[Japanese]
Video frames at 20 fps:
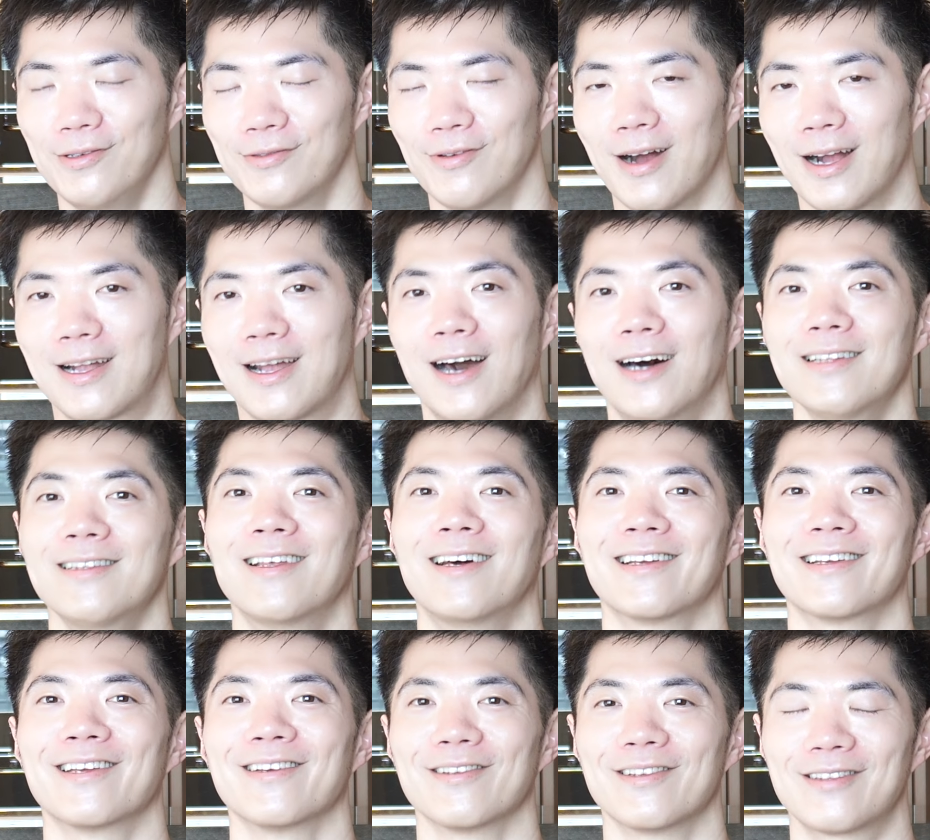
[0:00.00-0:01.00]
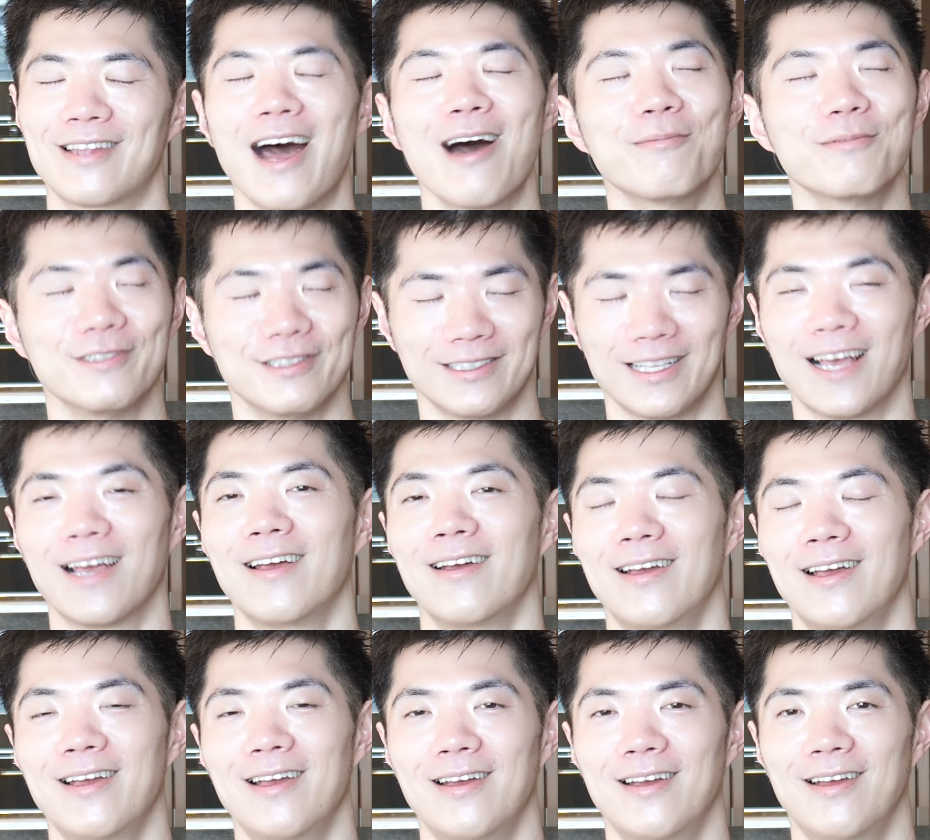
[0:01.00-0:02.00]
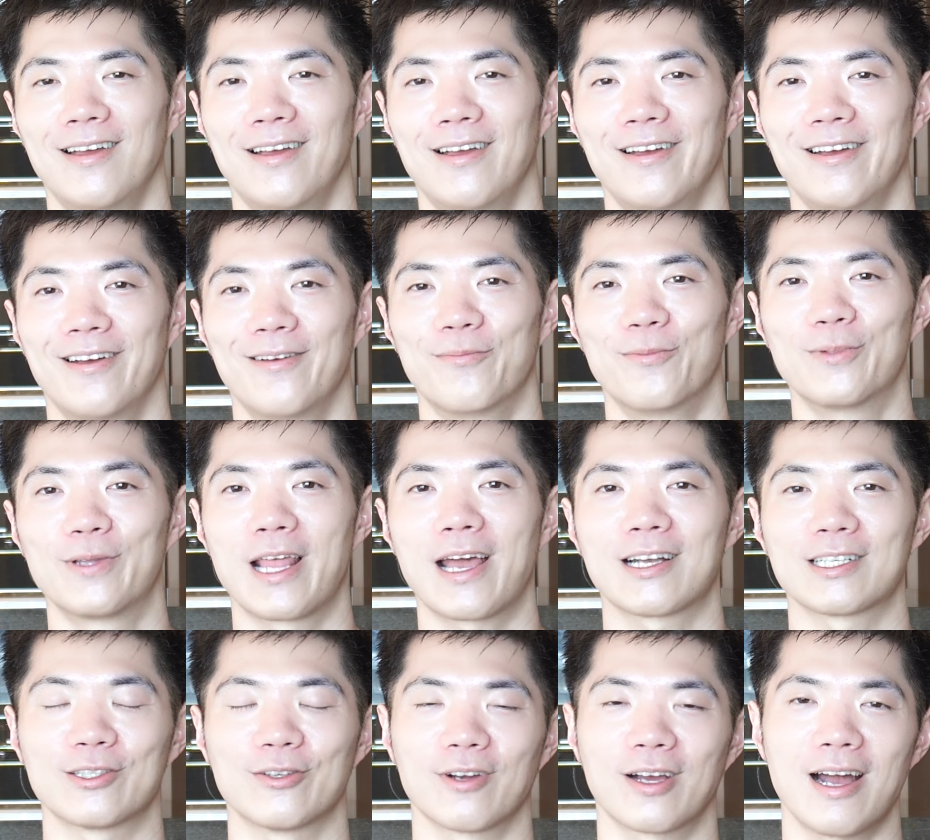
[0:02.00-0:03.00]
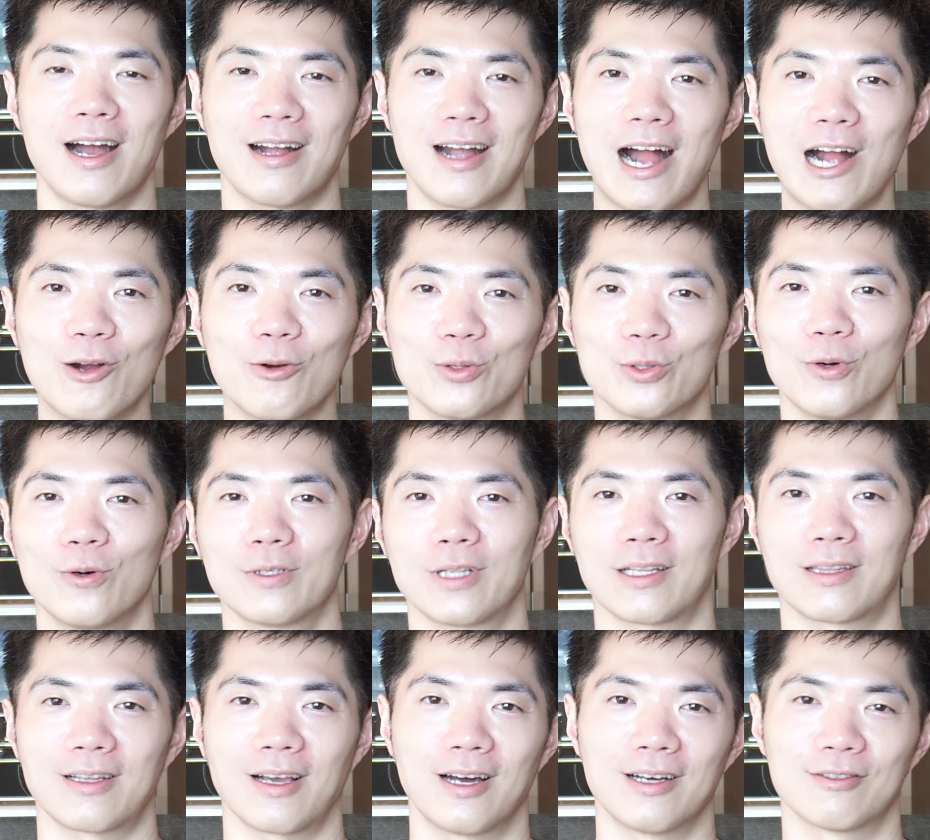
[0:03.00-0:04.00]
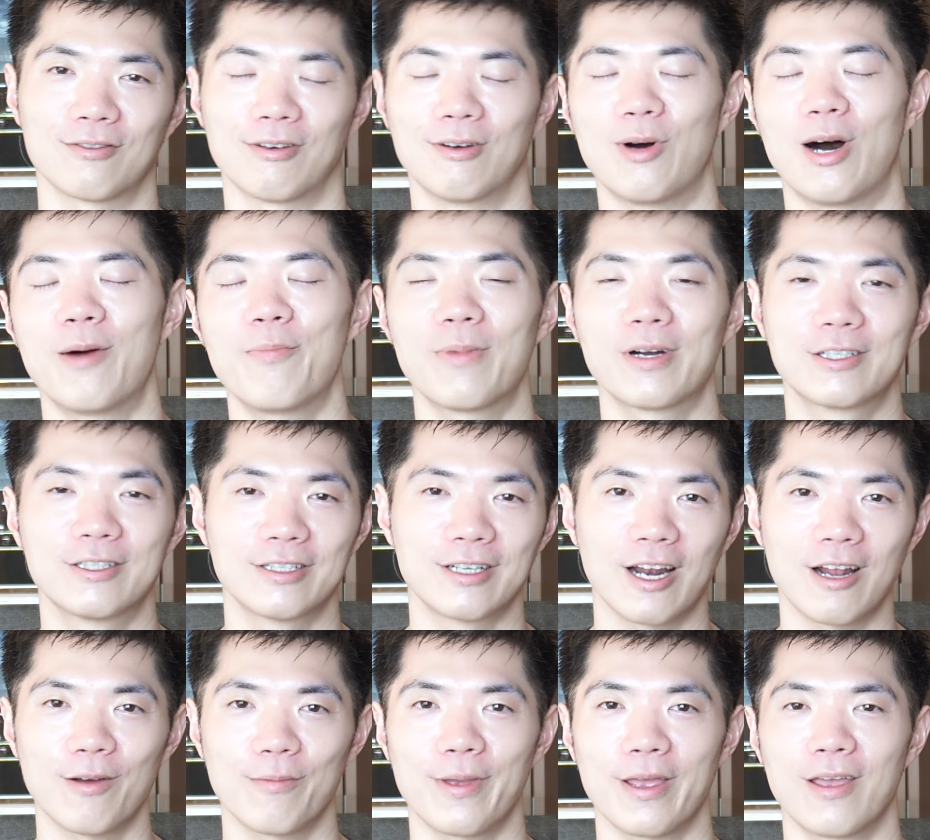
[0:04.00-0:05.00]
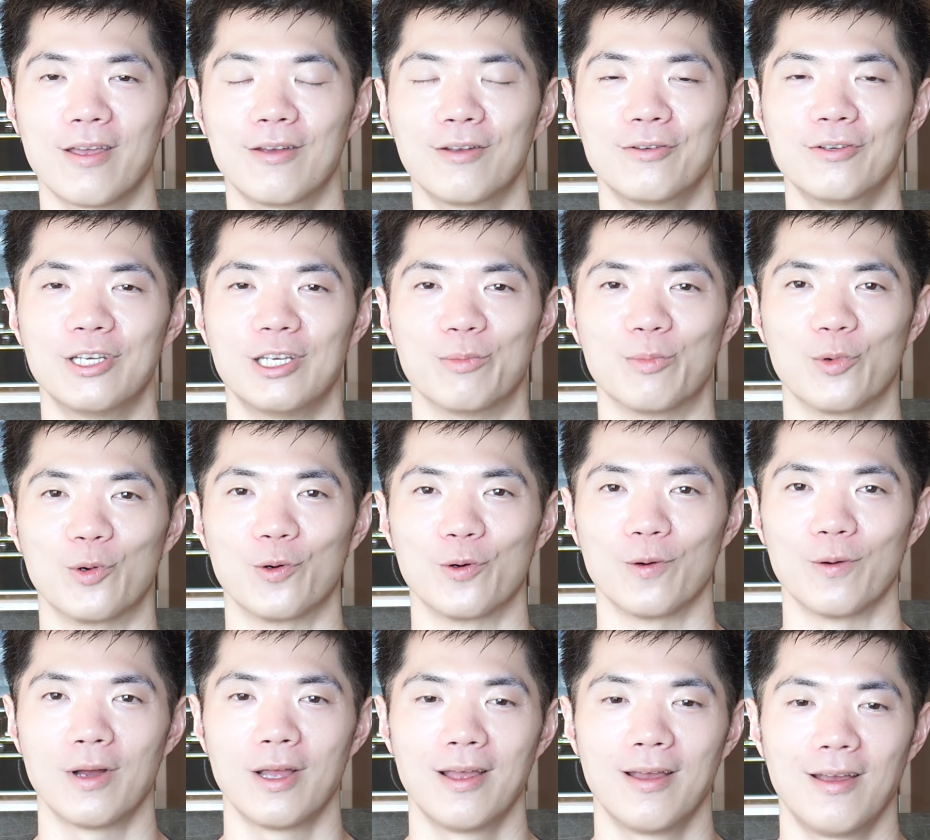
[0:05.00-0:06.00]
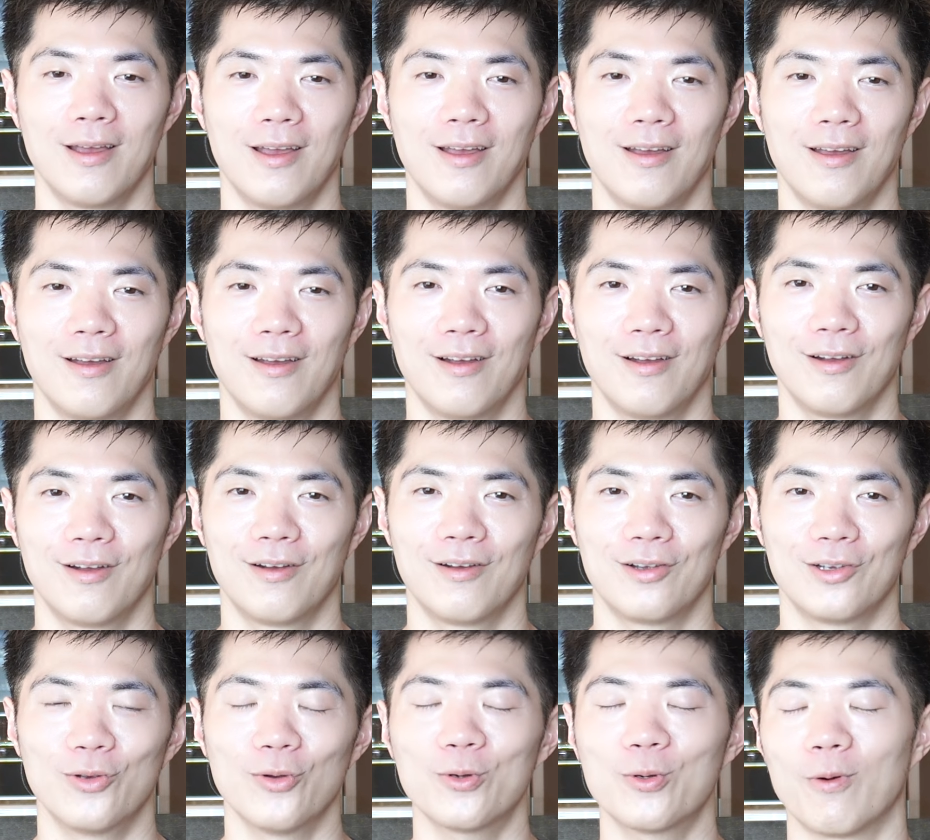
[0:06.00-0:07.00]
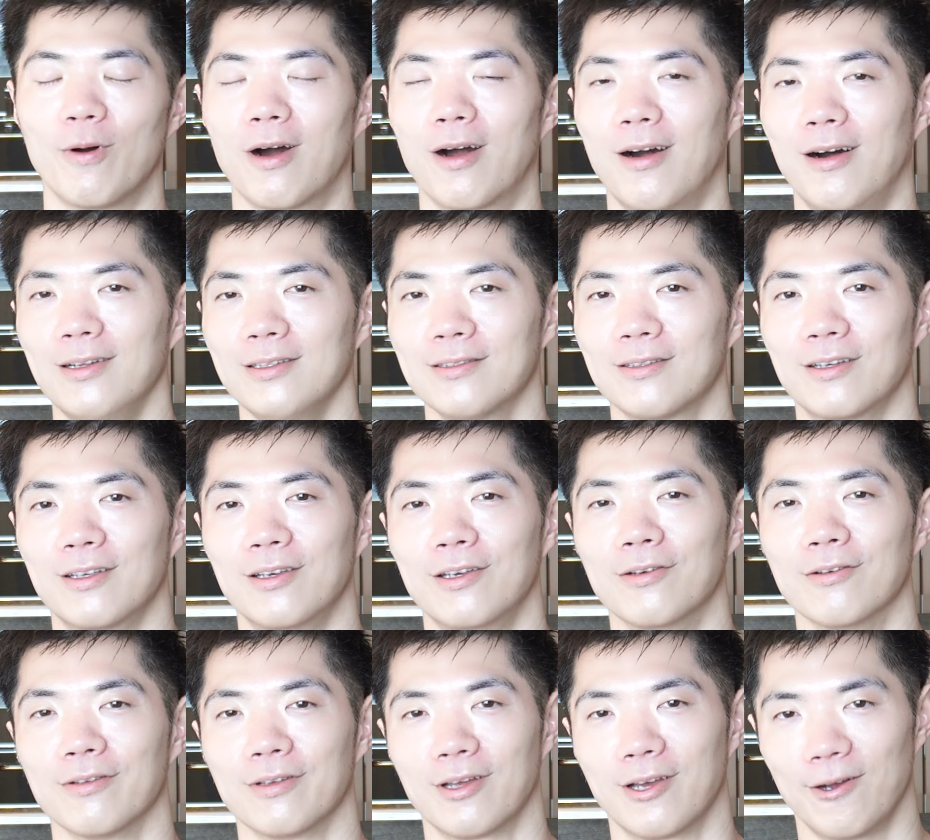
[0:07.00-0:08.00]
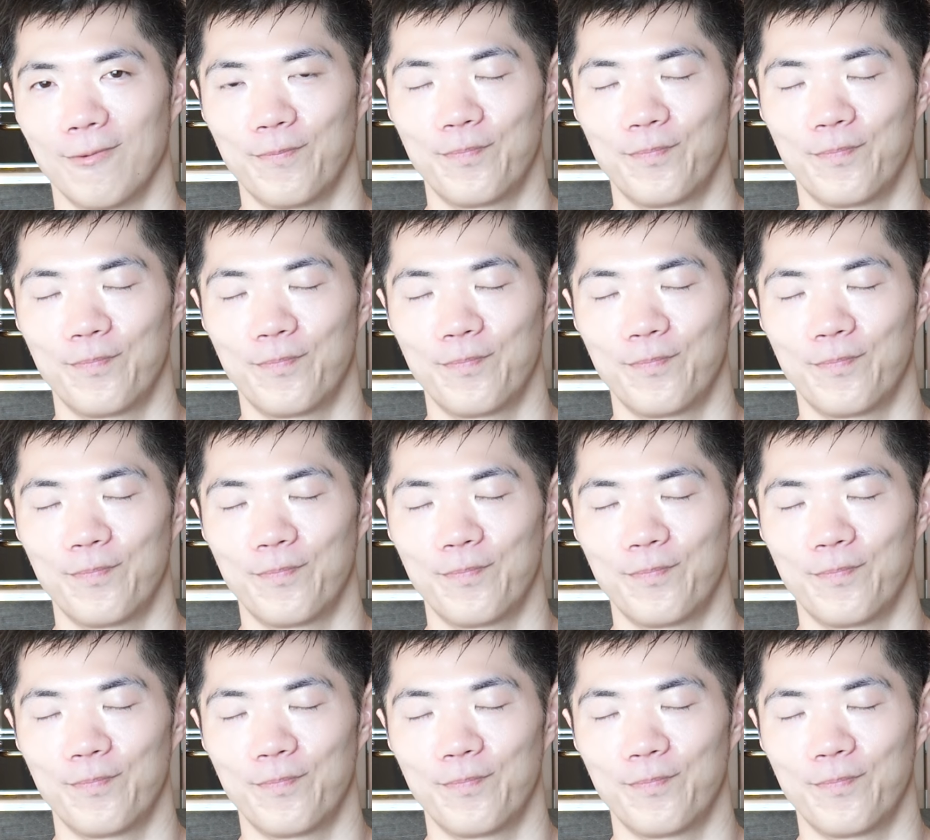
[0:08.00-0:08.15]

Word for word: わかんないけど多分ね、もうなんかその過去どうだったかとかあんま比べるにもよくわかんないんだよね。